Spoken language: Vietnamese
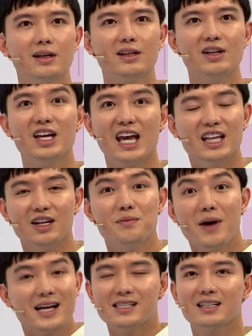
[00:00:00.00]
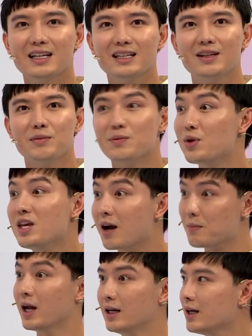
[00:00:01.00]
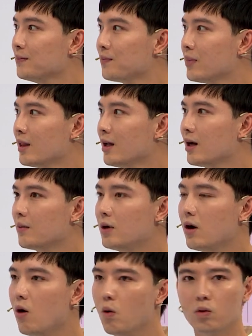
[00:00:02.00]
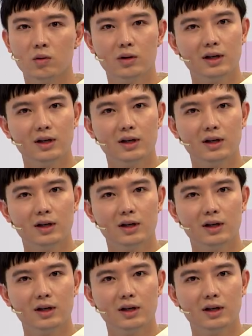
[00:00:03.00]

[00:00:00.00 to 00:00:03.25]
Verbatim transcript: tự nhiên ngay từ Max cái tên mình bị giật mình á, mình nói ồ